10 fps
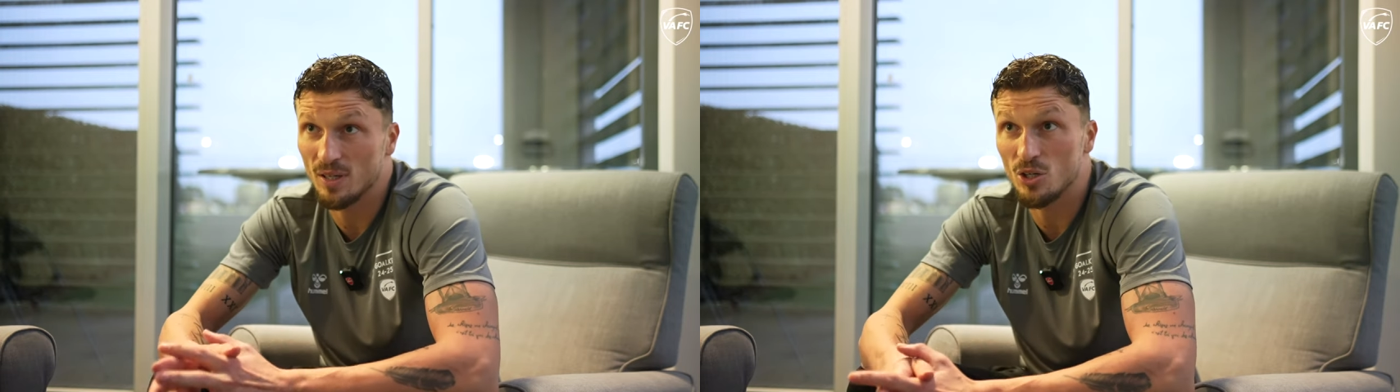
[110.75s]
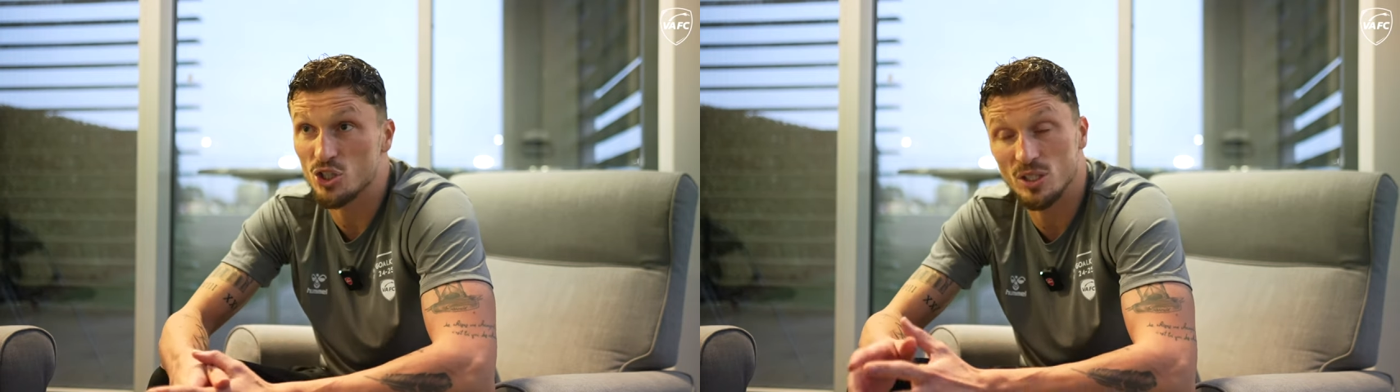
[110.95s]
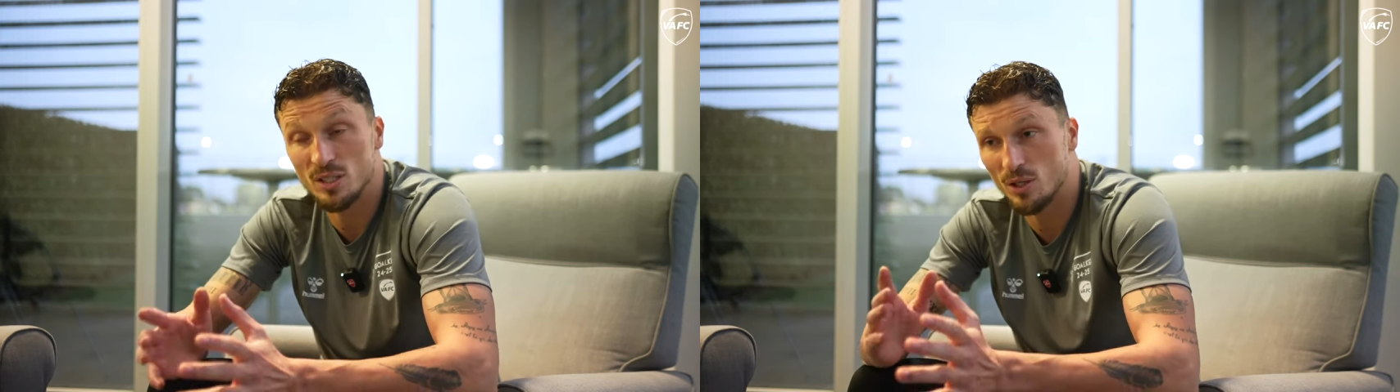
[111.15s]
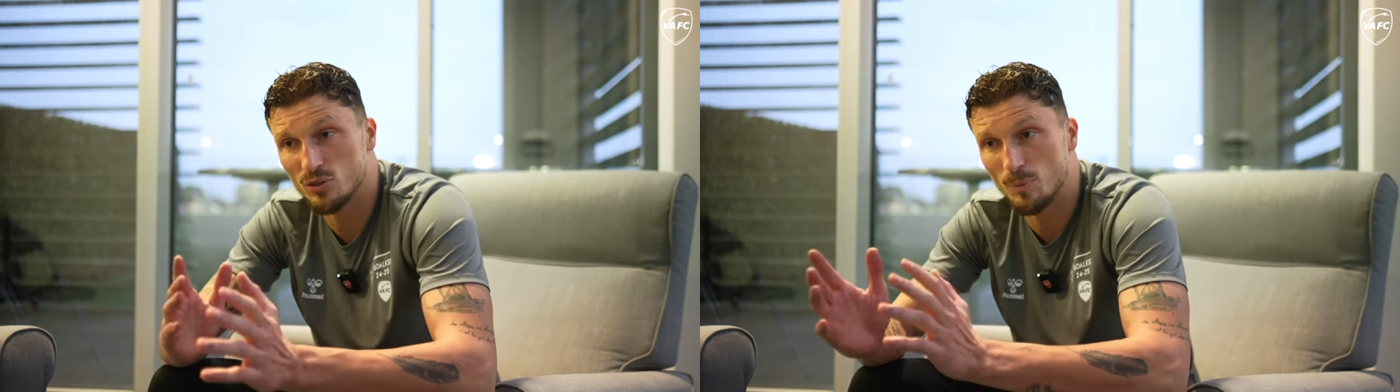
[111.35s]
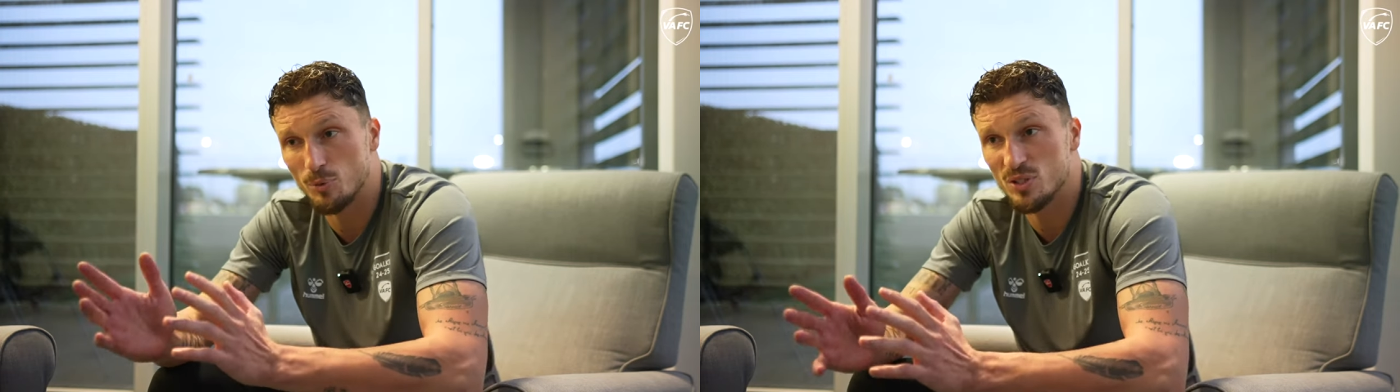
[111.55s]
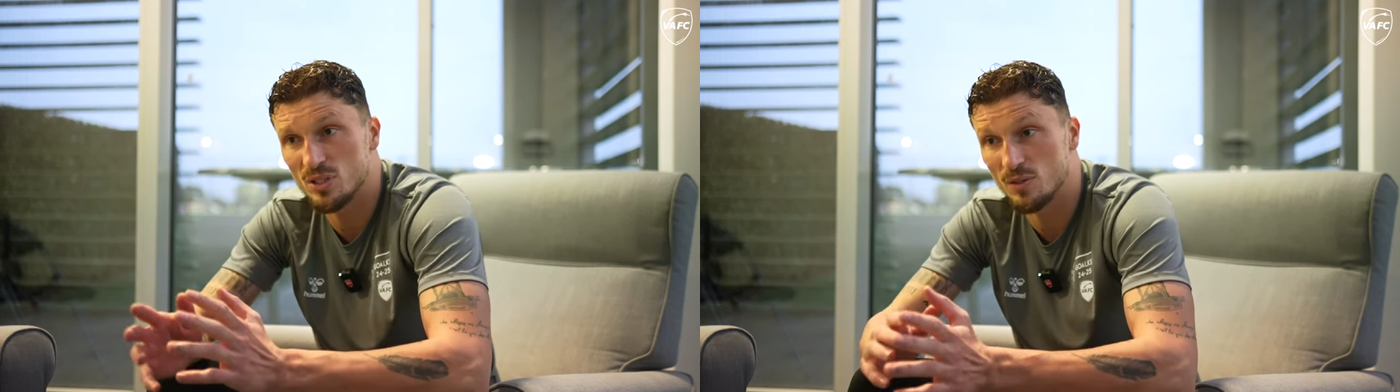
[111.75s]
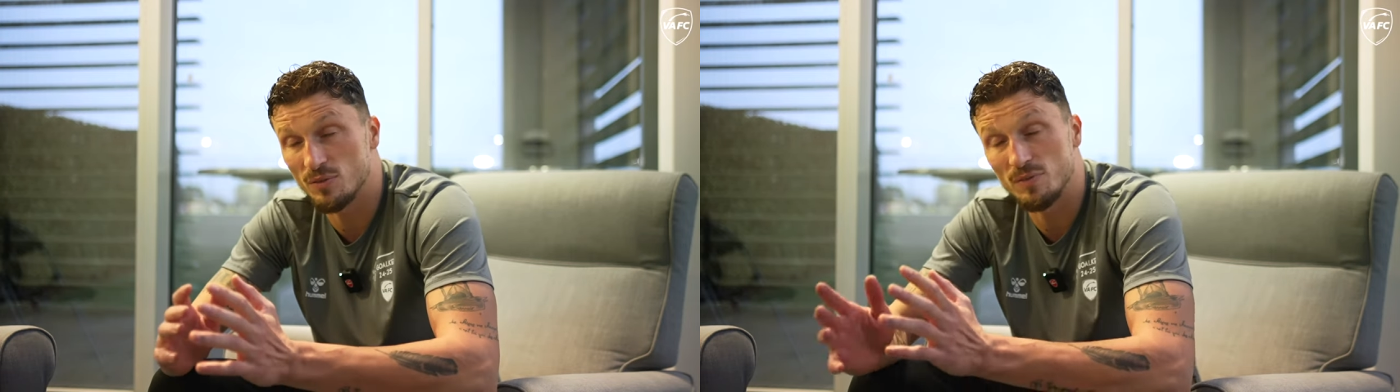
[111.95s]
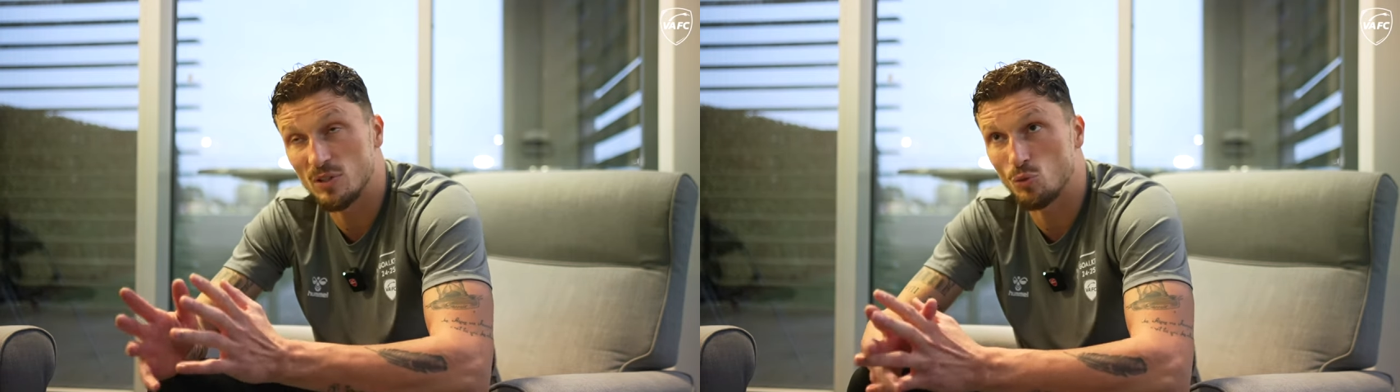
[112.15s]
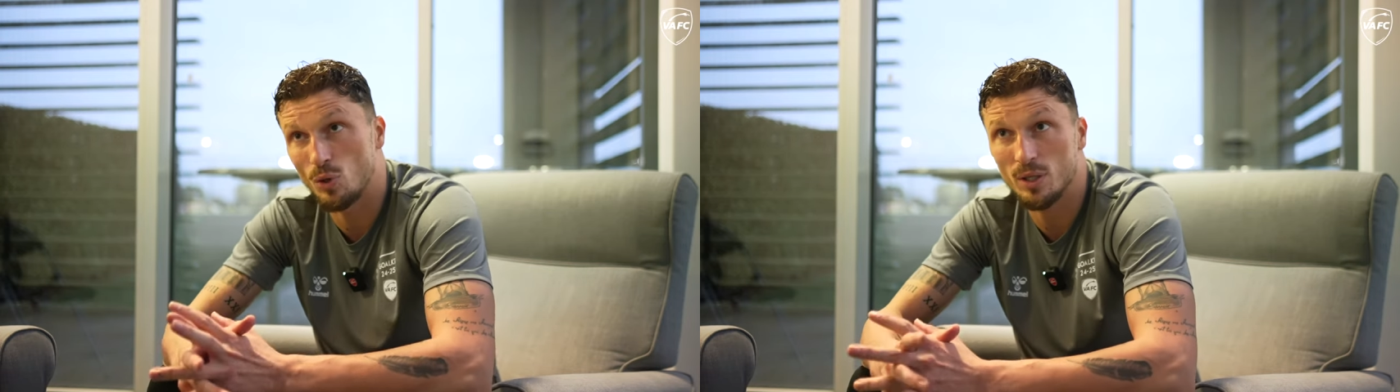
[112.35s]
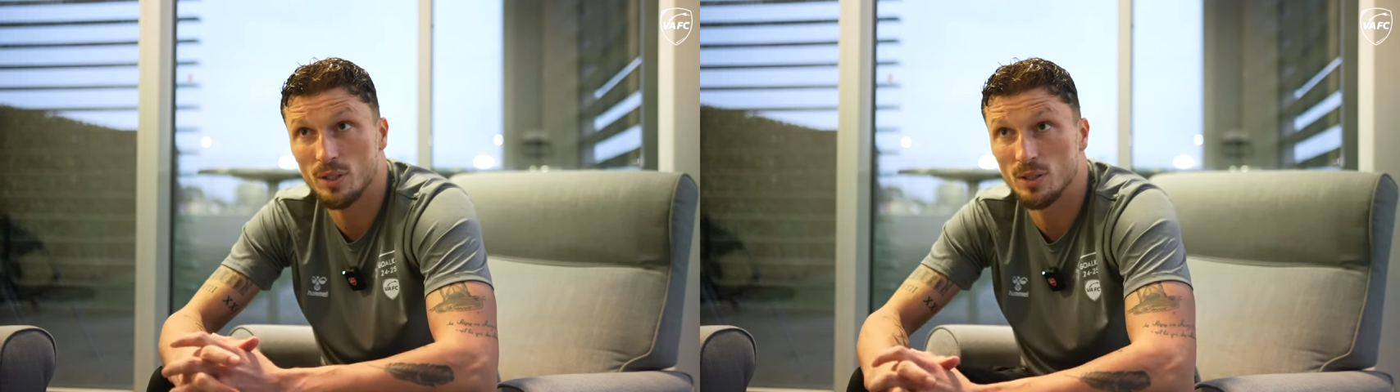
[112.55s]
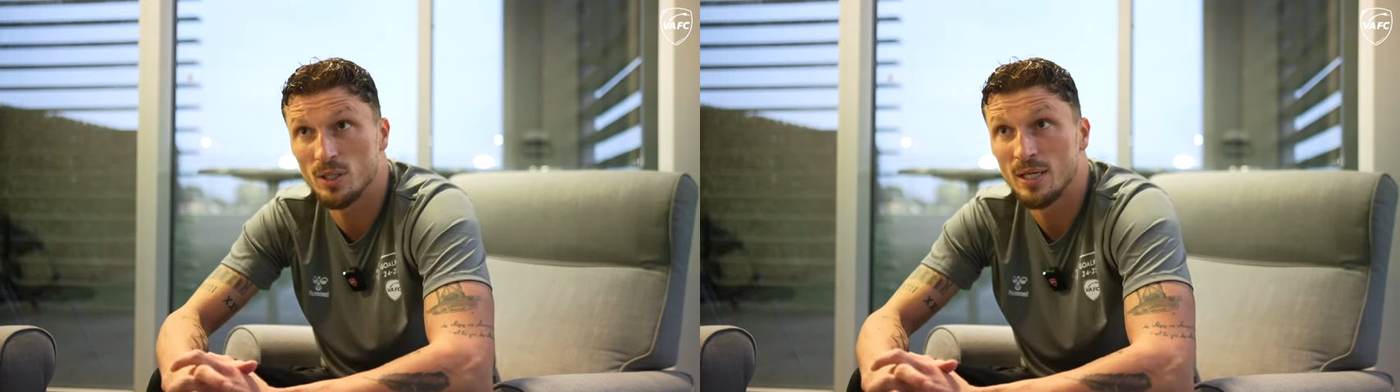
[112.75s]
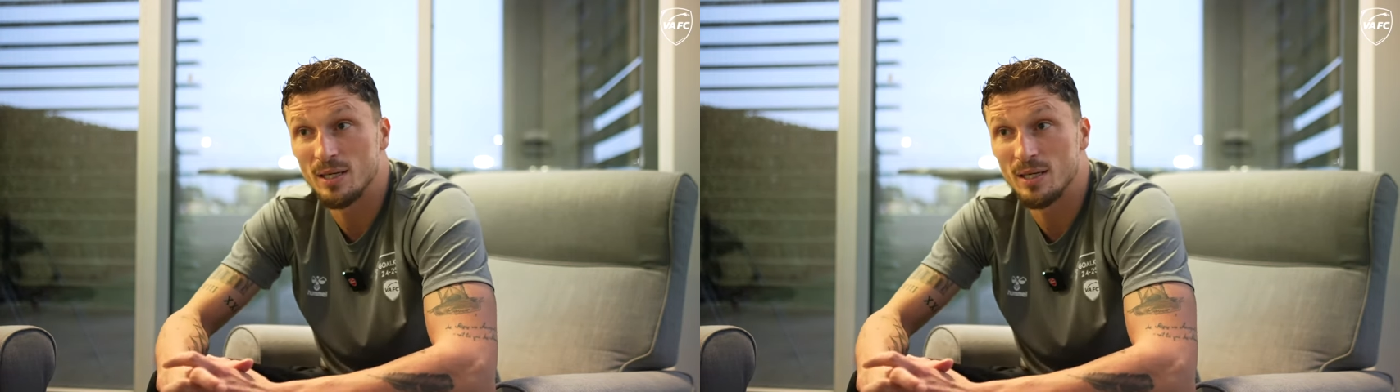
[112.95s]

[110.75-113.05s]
à enchaîner les résultats positifs, les victoires et,